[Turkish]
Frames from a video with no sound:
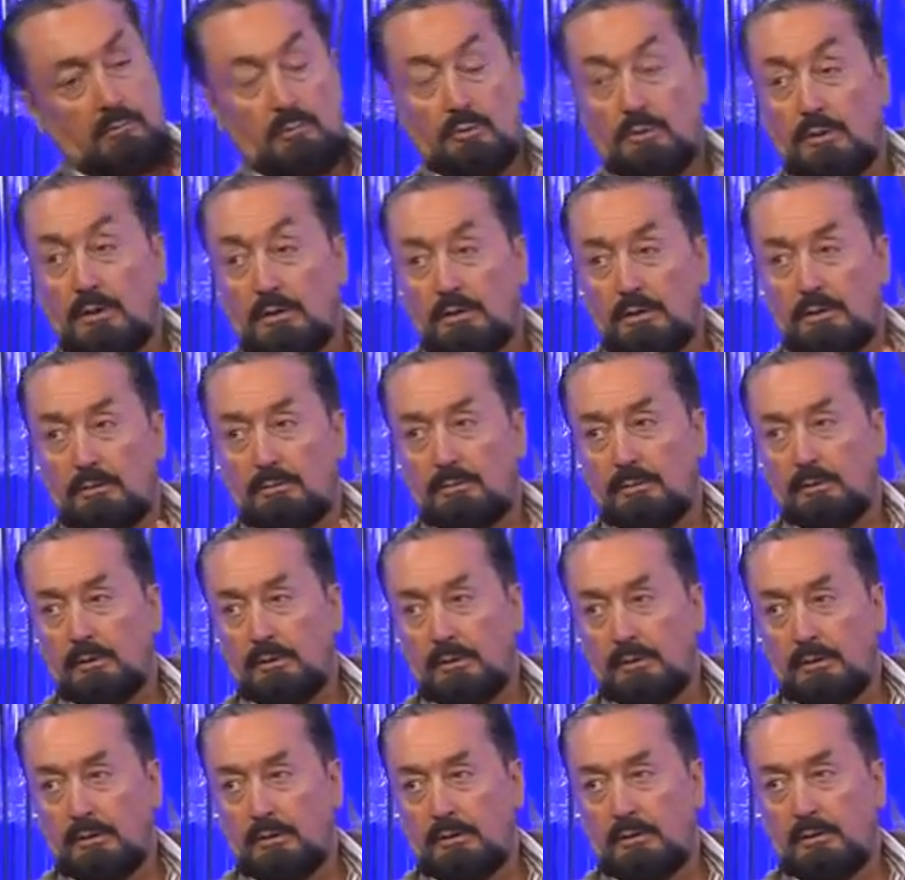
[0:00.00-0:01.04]
Müsaade
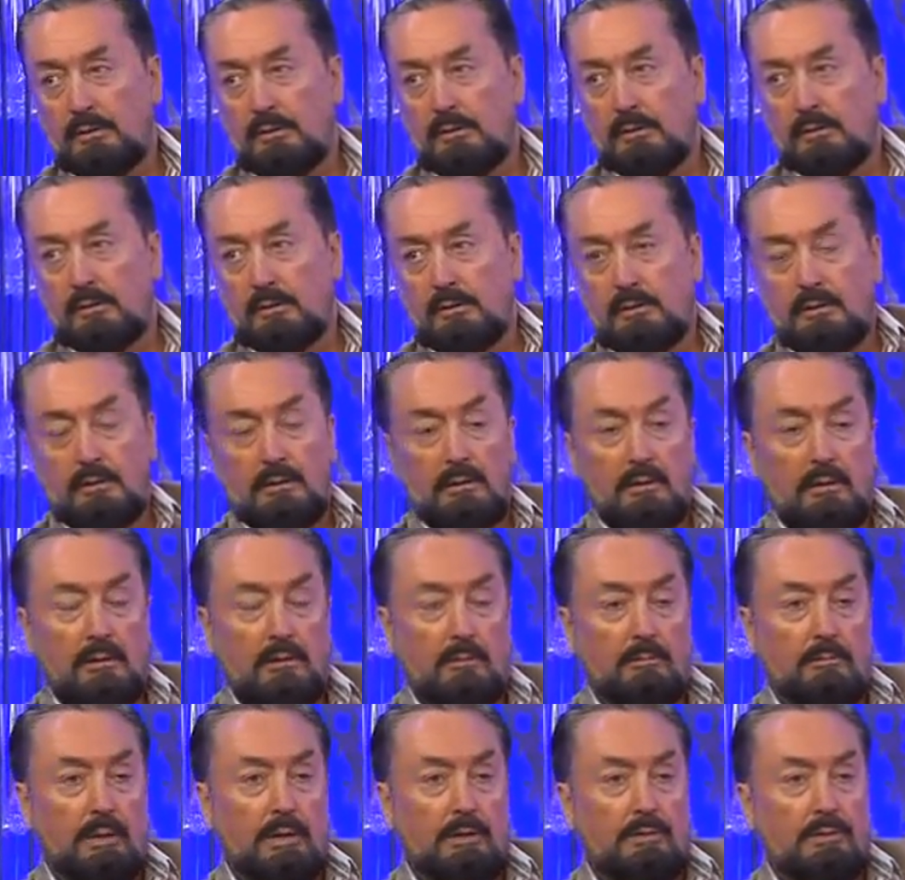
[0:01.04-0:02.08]
etmiyorlar.
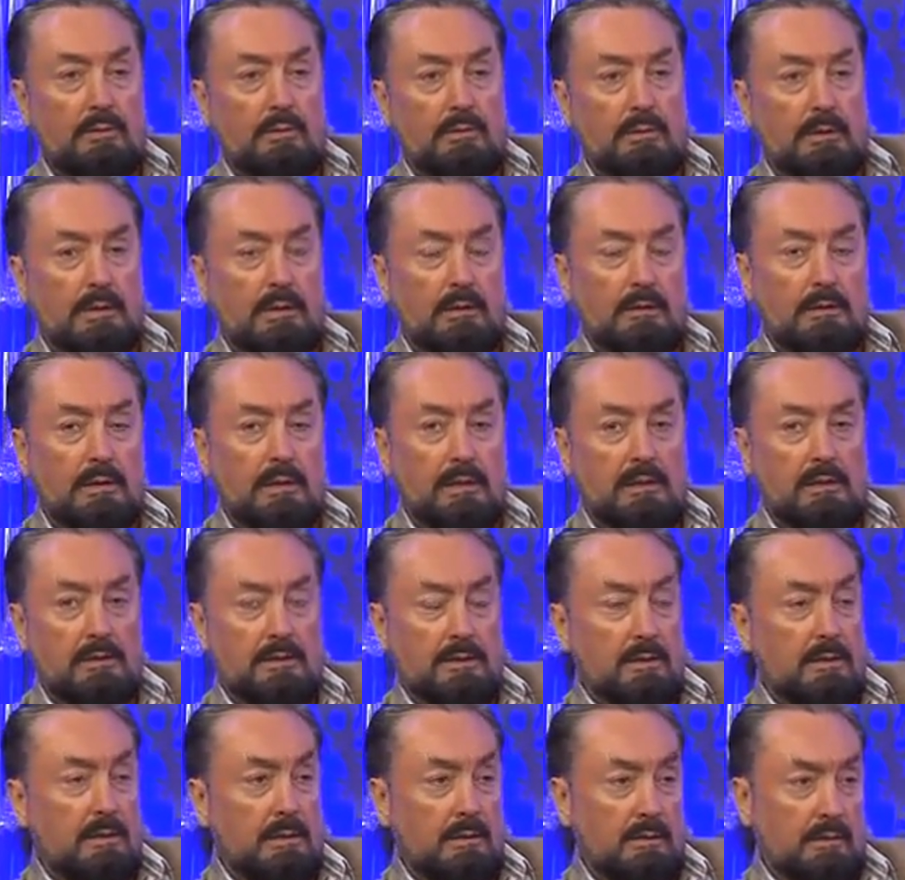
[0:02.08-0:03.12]
5-10 tane
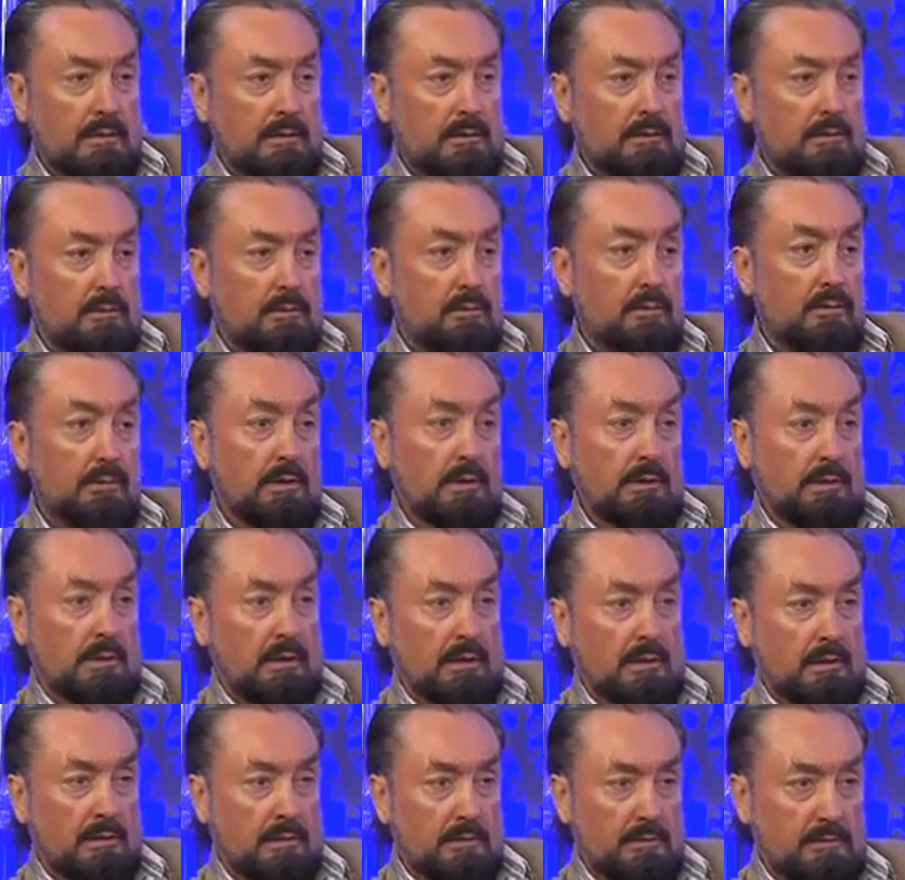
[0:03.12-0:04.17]
tarihçinin elinde dünya
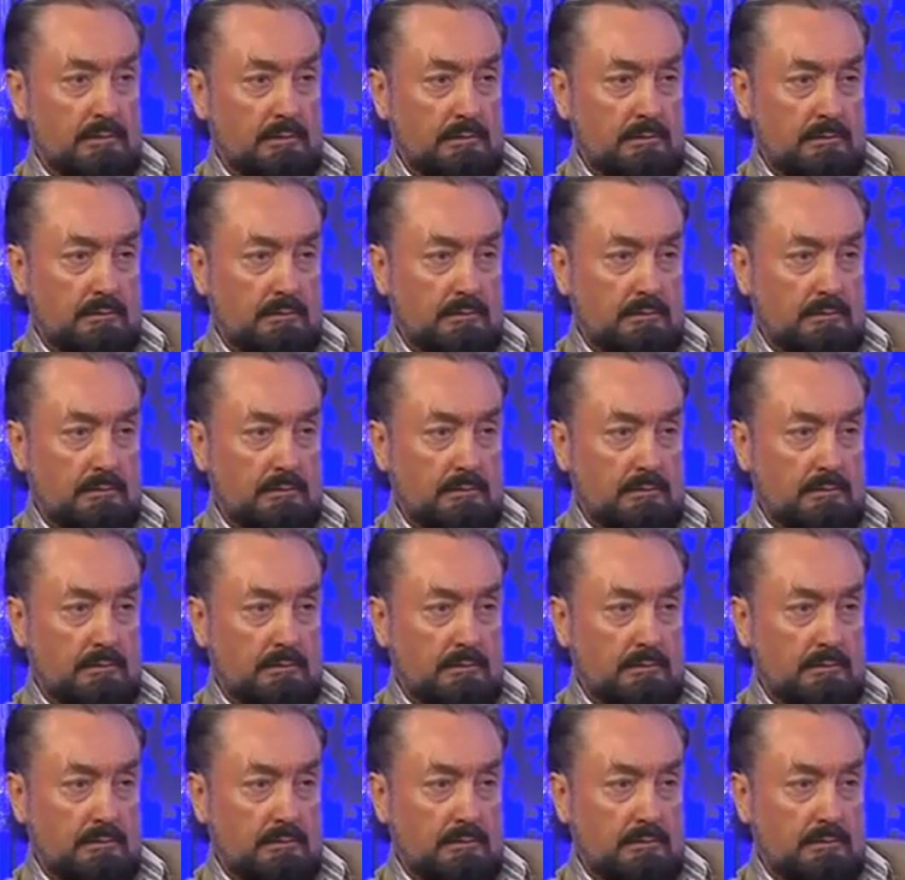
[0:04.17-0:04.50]
tarihi.